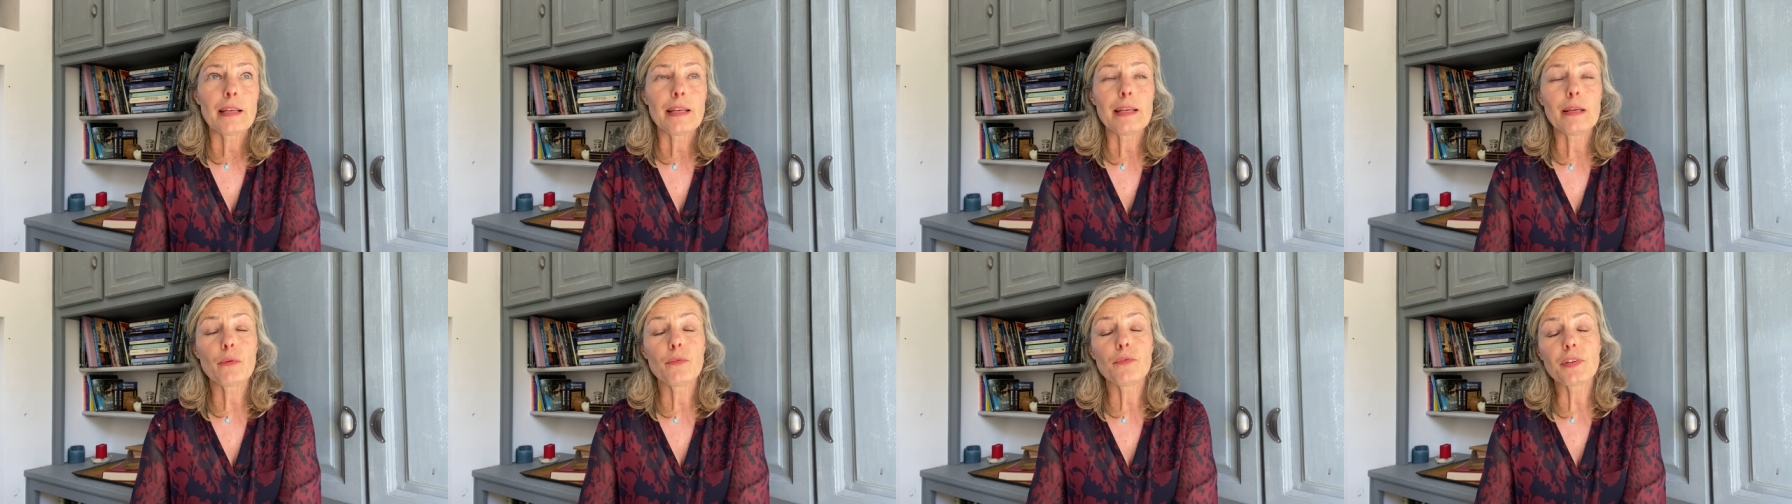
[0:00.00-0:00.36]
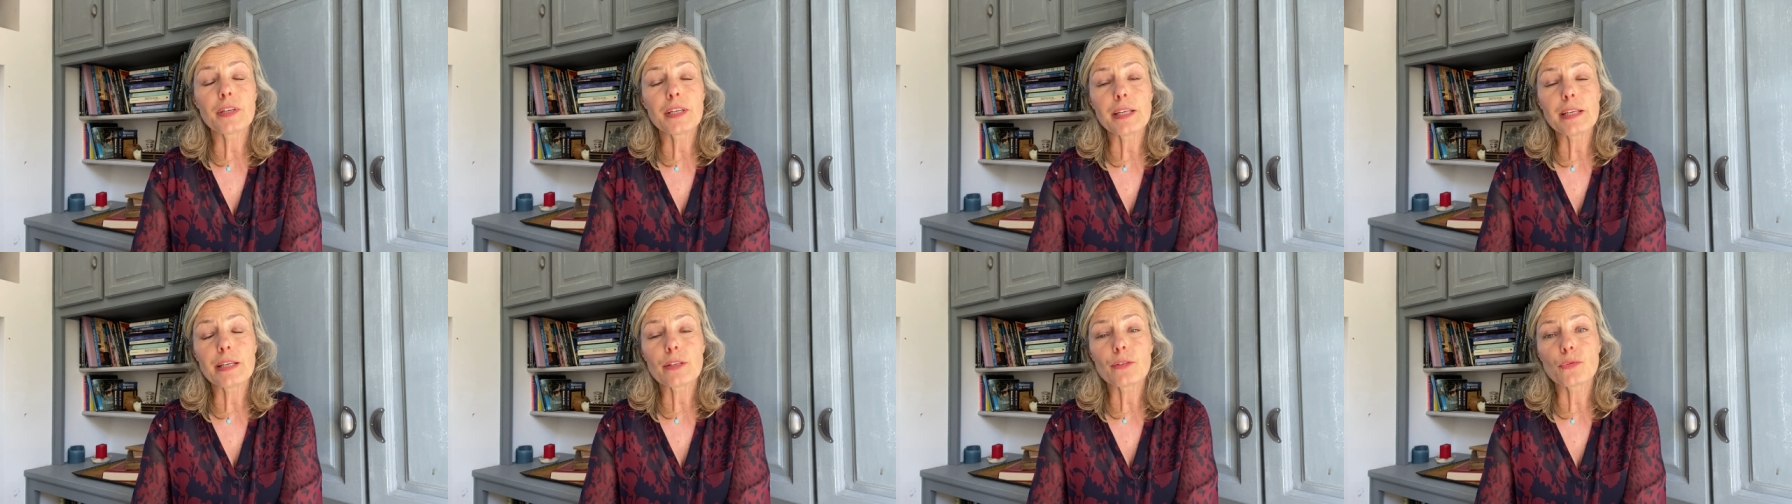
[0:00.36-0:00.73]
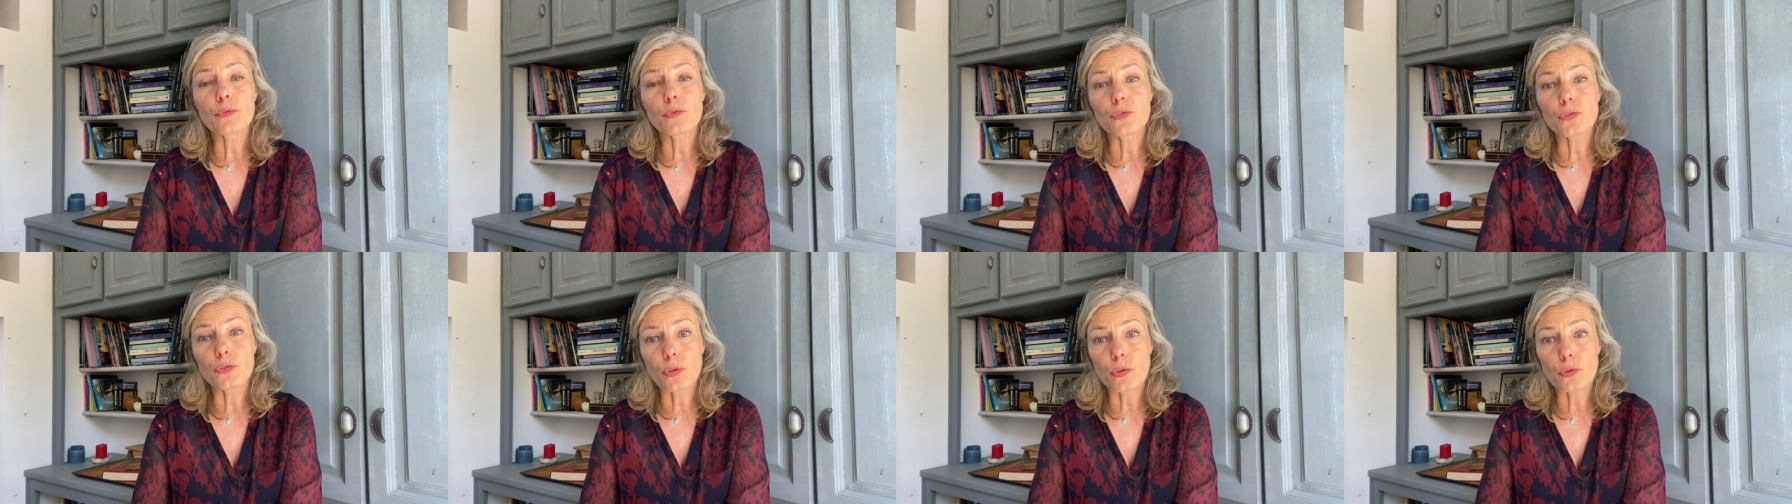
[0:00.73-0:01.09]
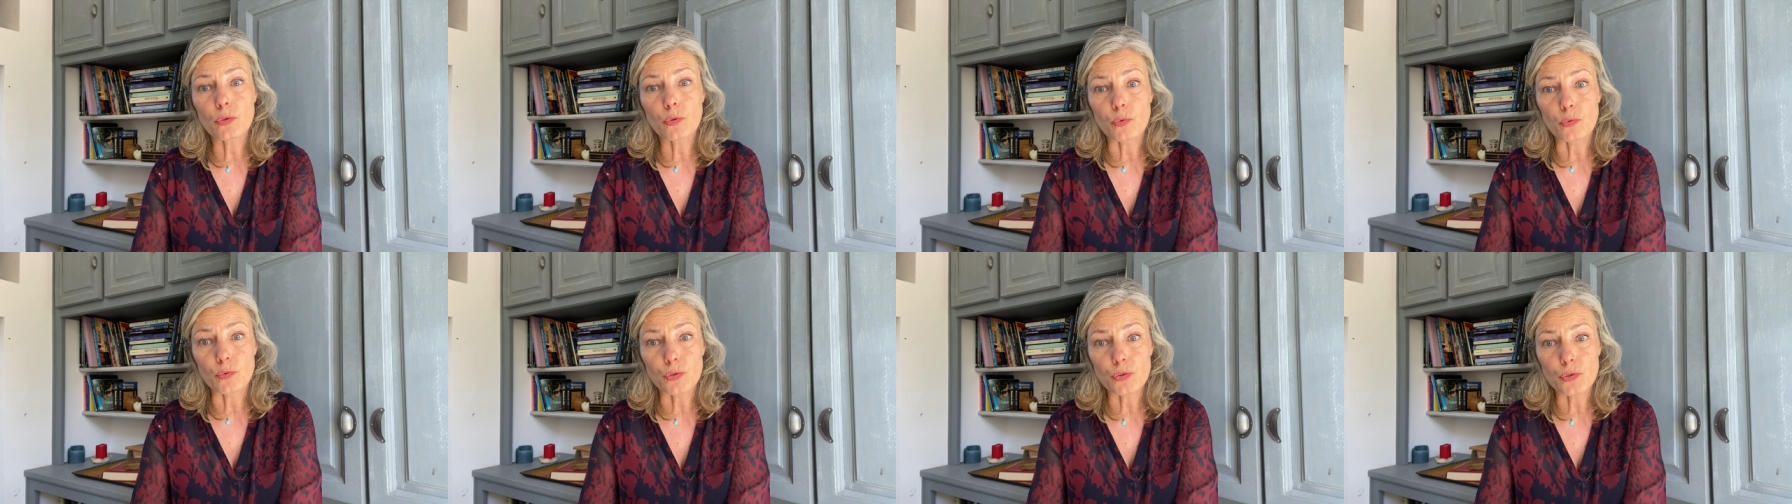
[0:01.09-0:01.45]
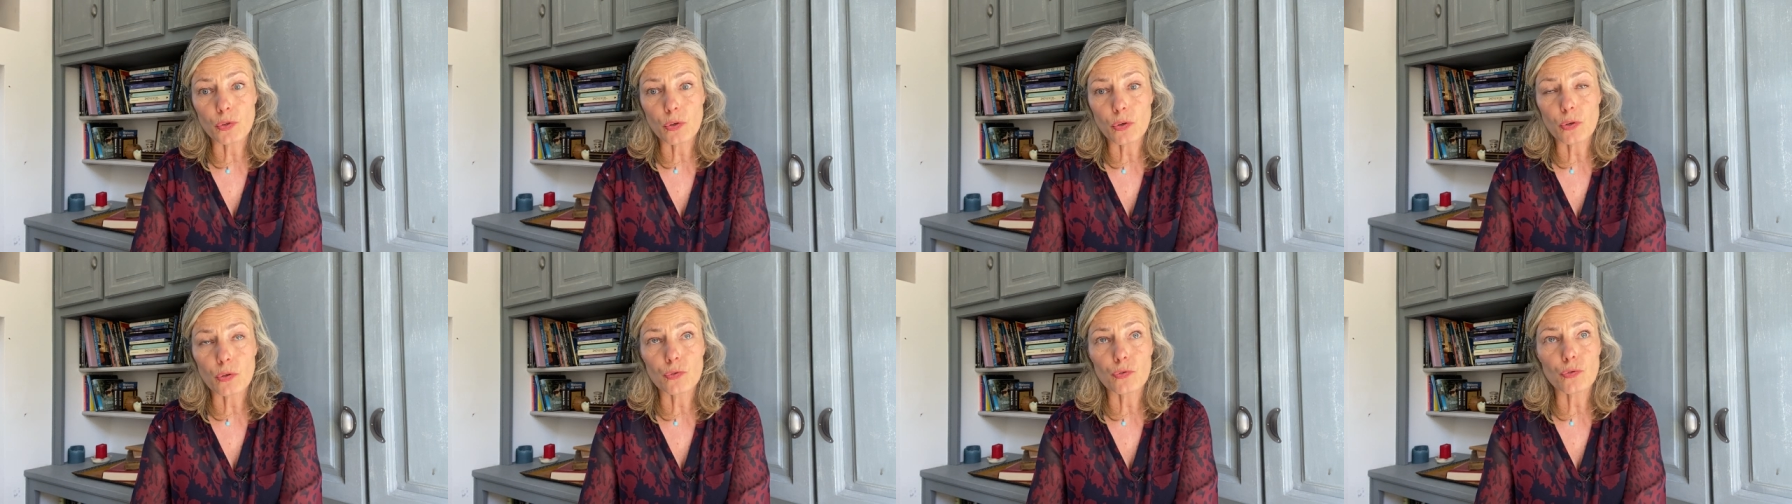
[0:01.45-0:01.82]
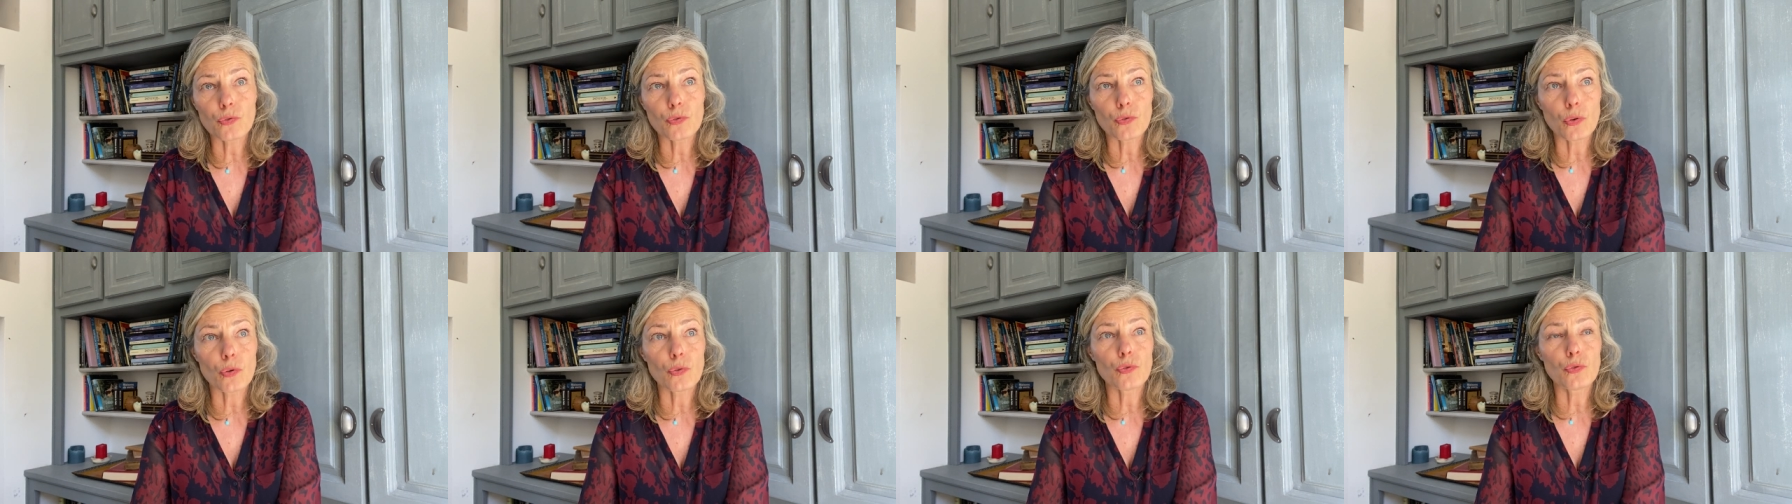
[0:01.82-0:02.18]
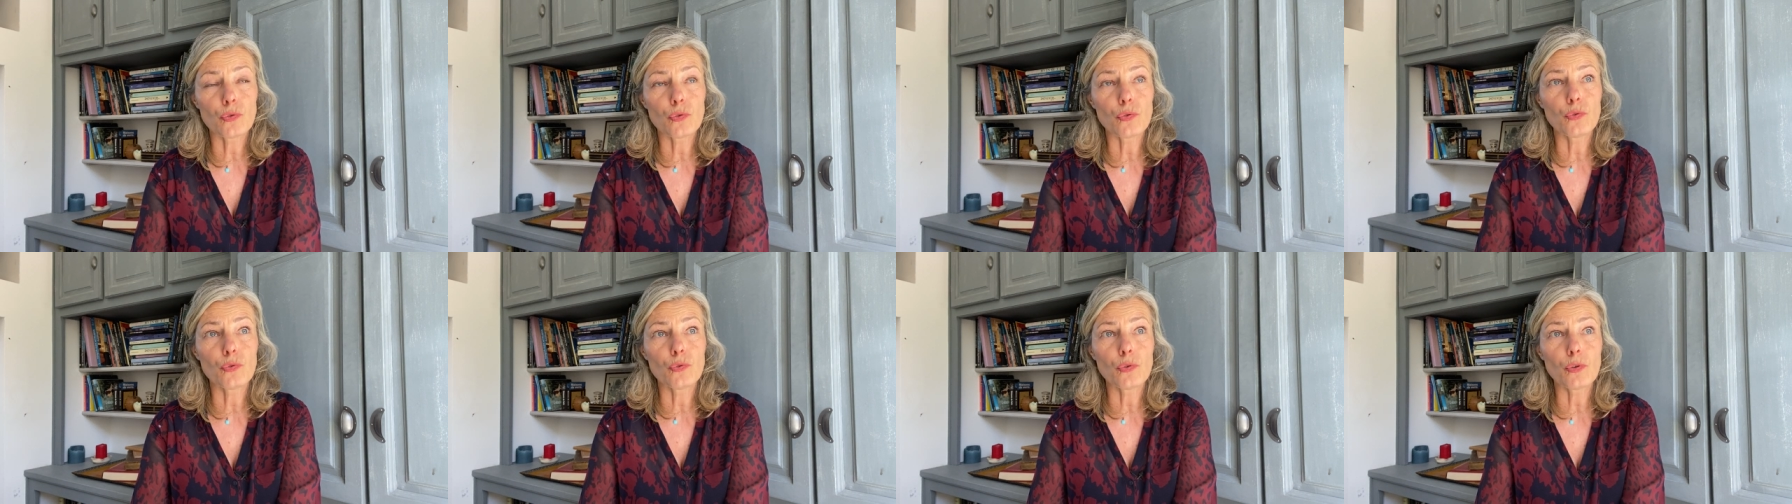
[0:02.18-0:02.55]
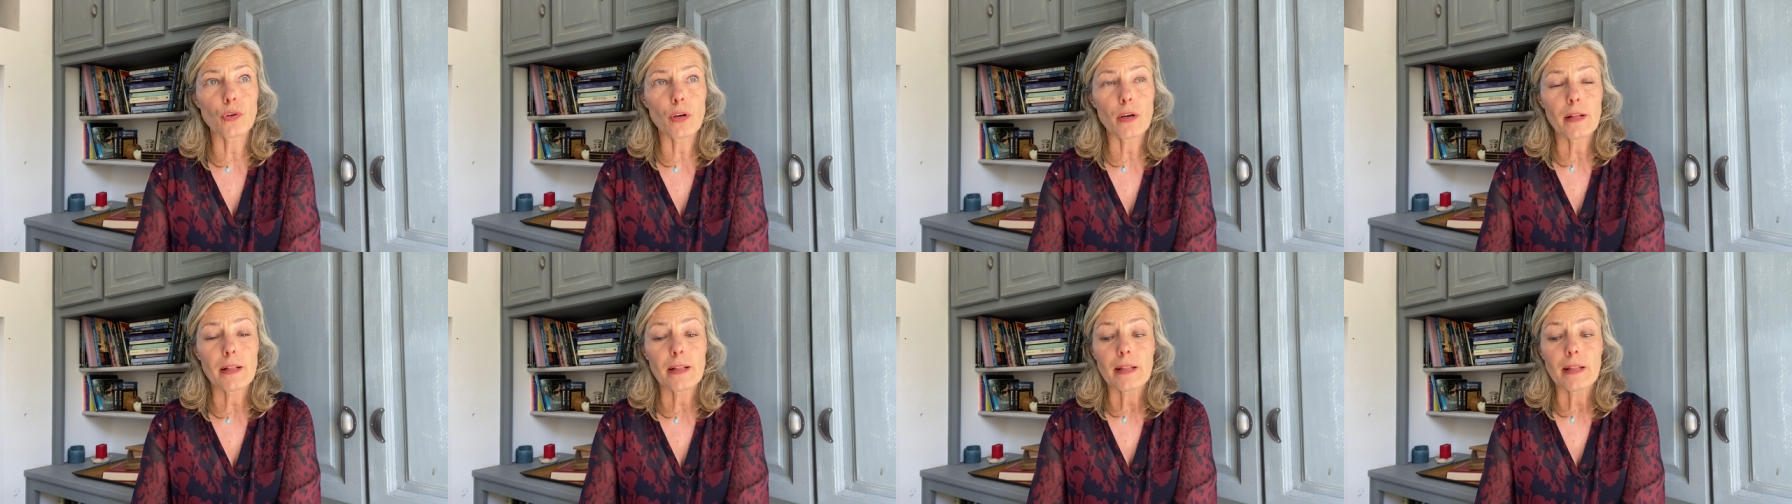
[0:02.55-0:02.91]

et ouvrir son champ de conscience sur